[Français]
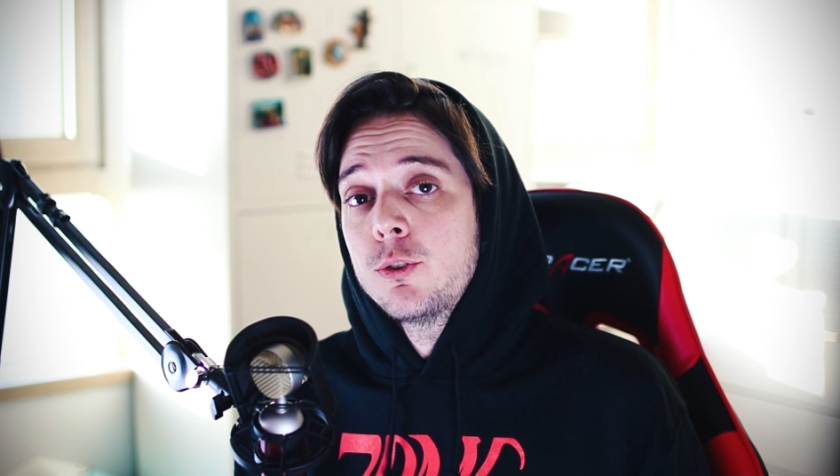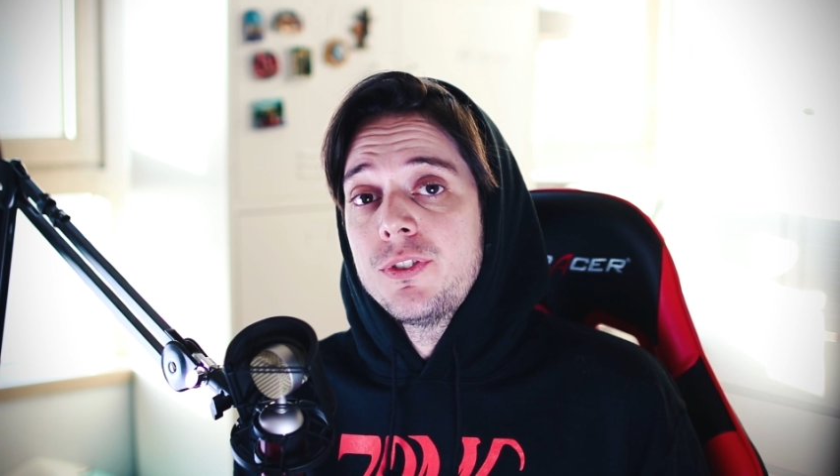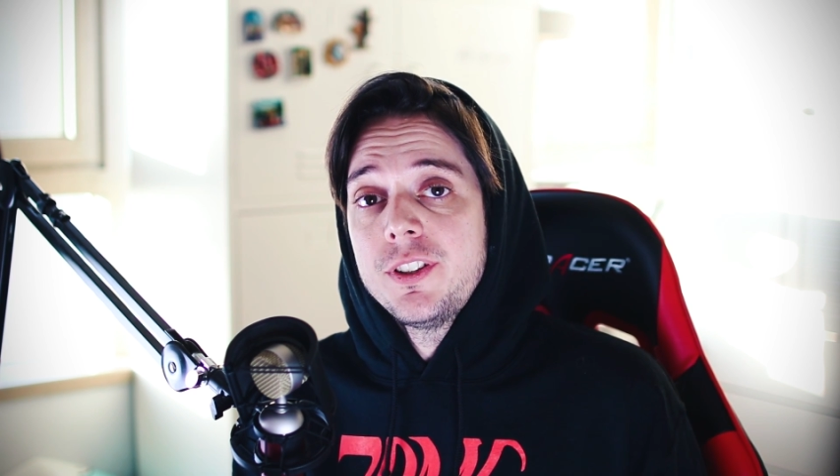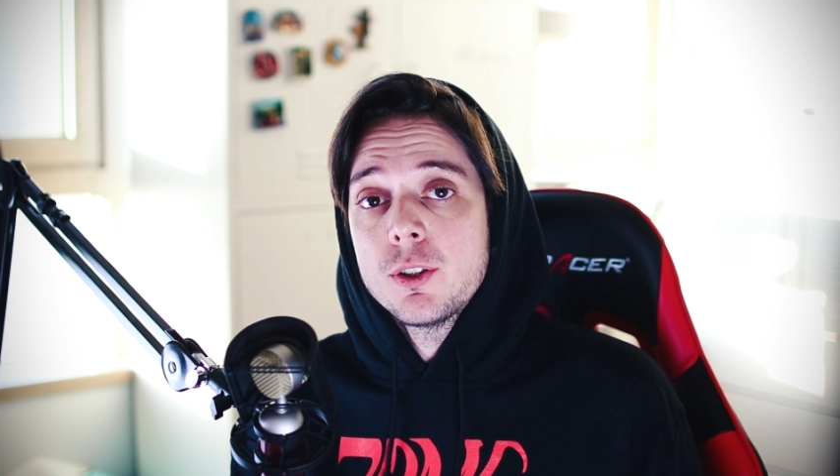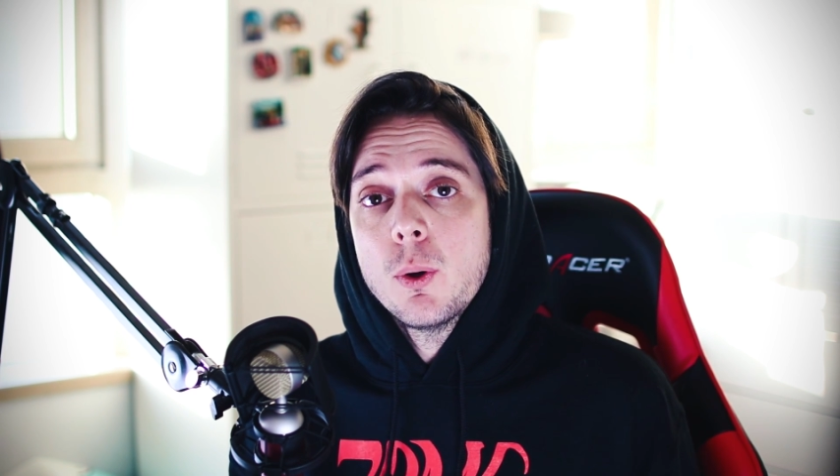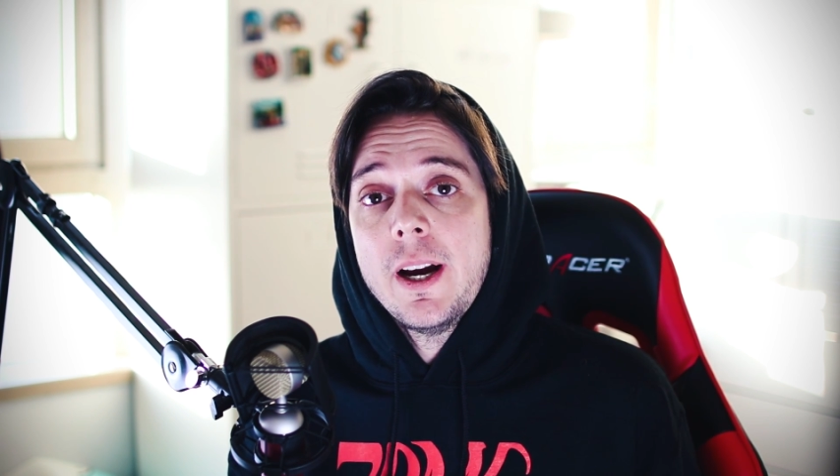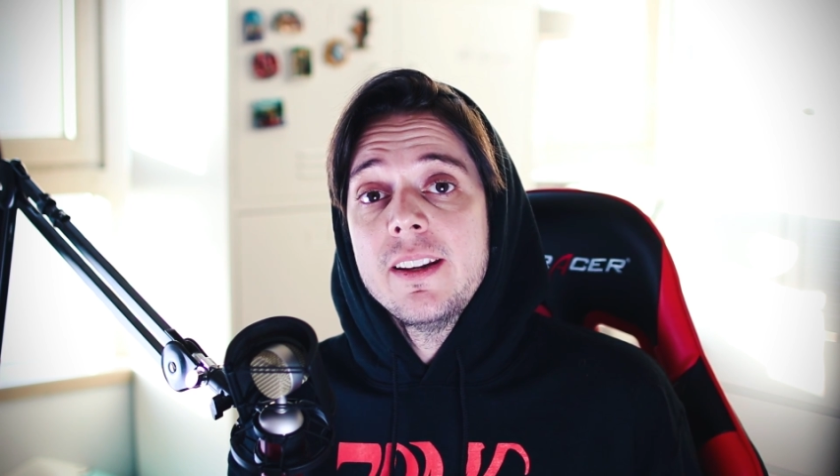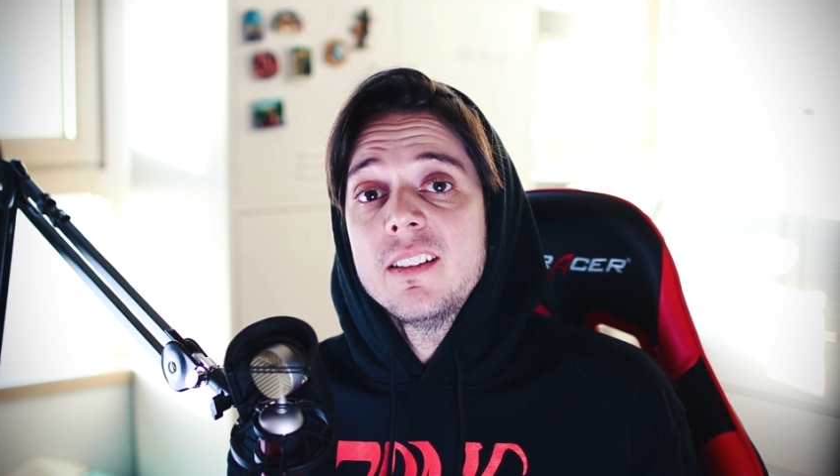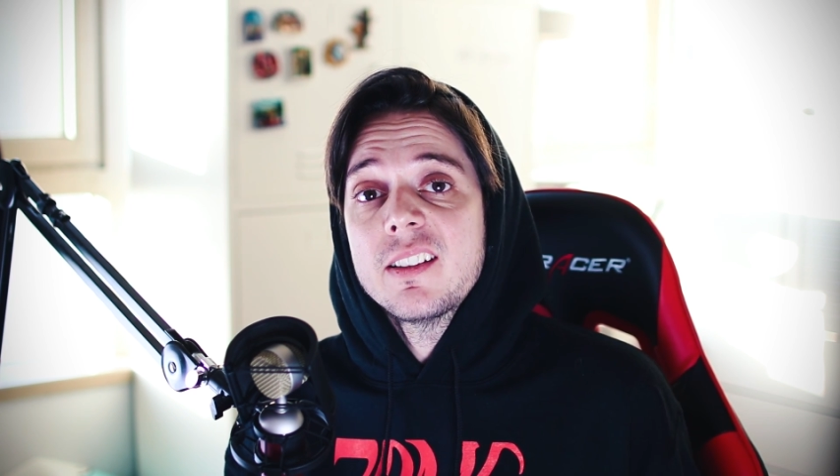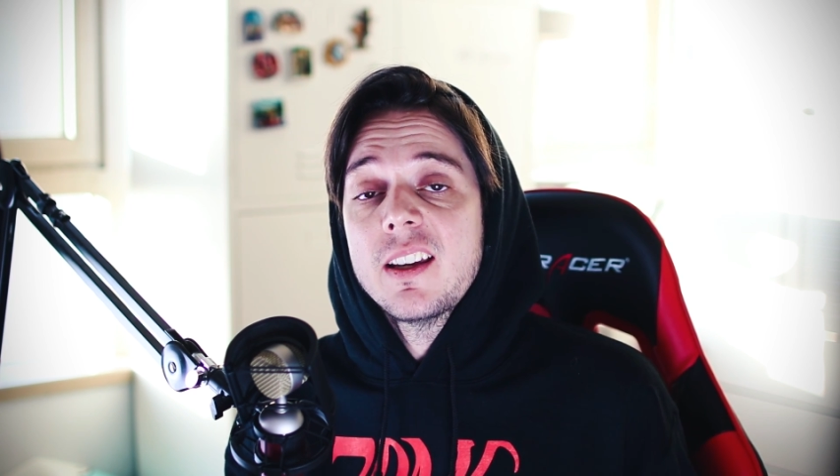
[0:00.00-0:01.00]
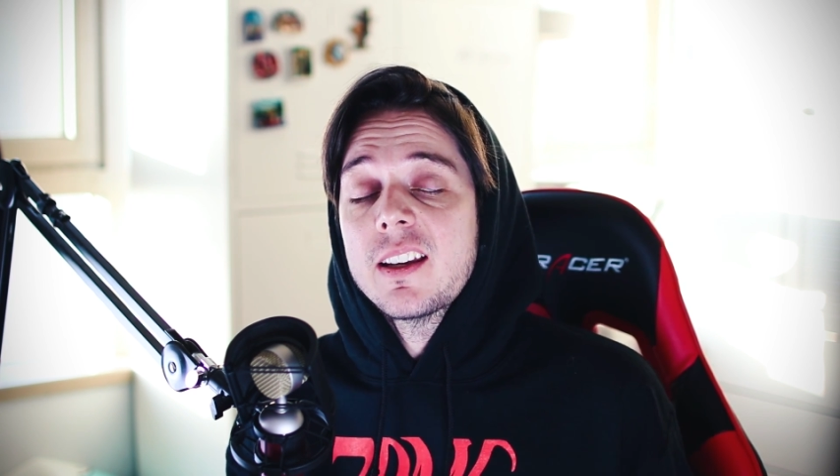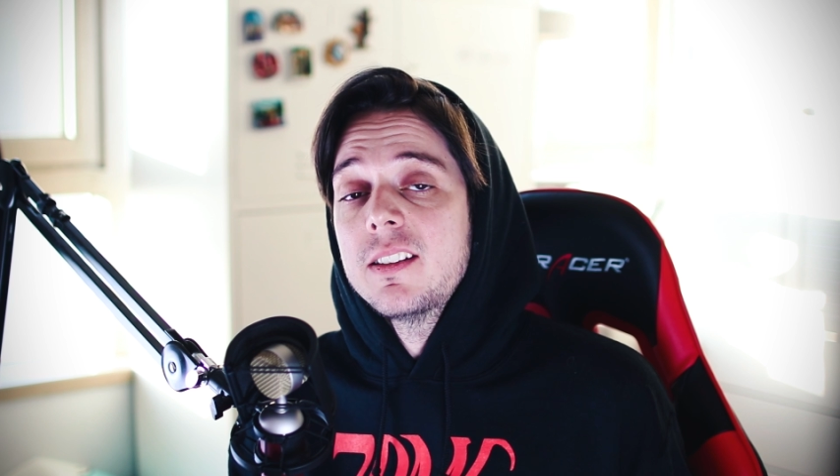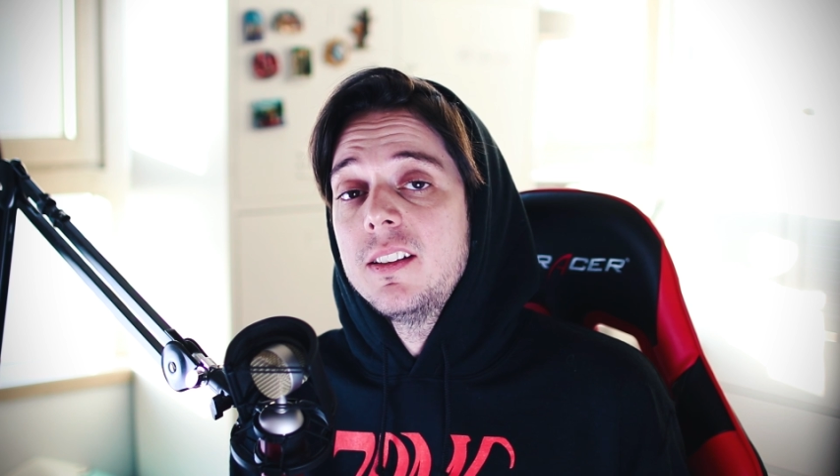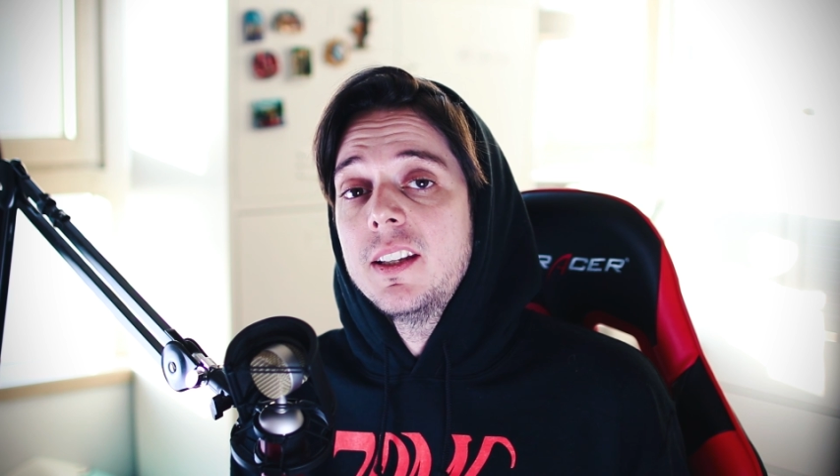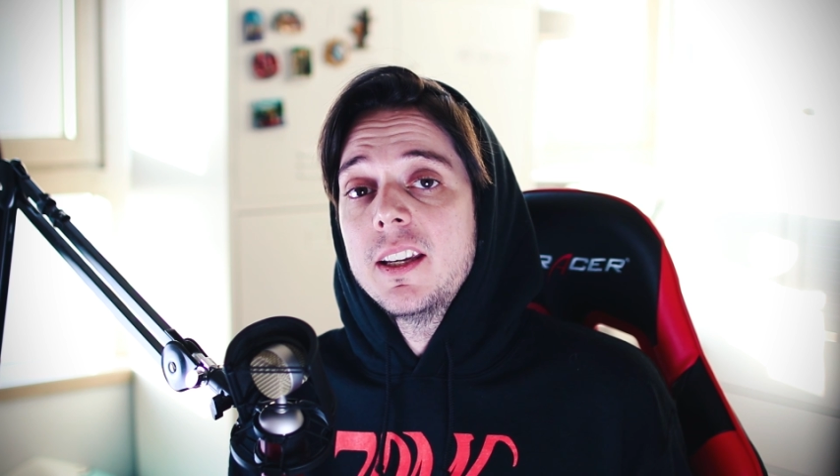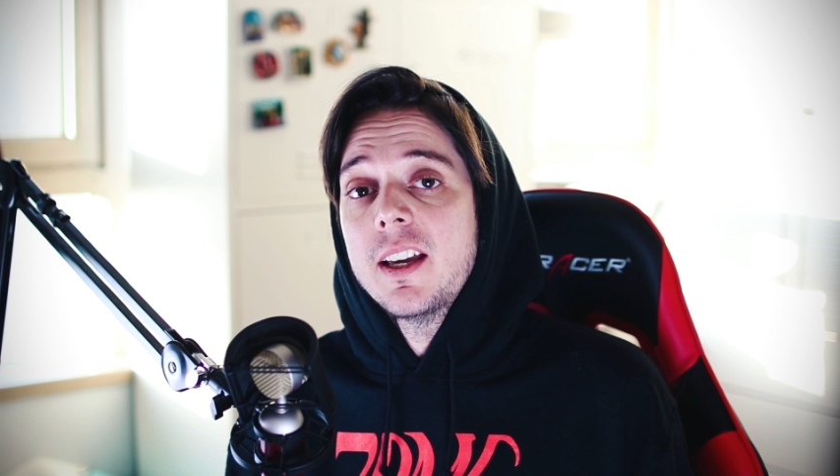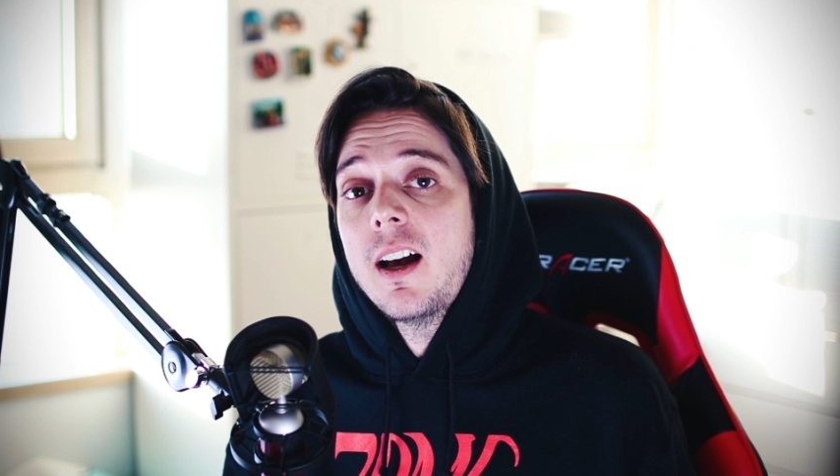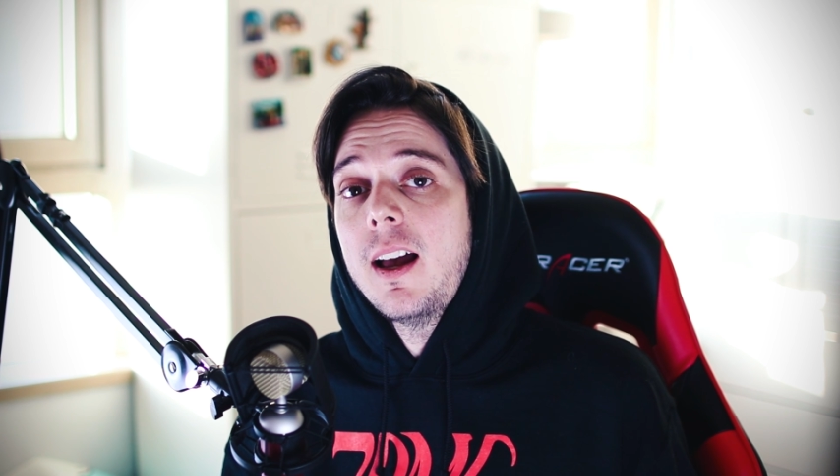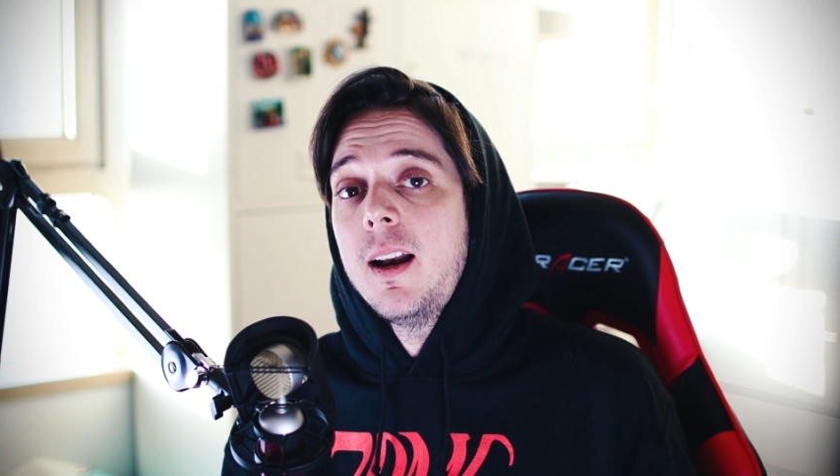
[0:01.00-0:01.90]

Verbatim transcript: justice coréenne est très critiquée car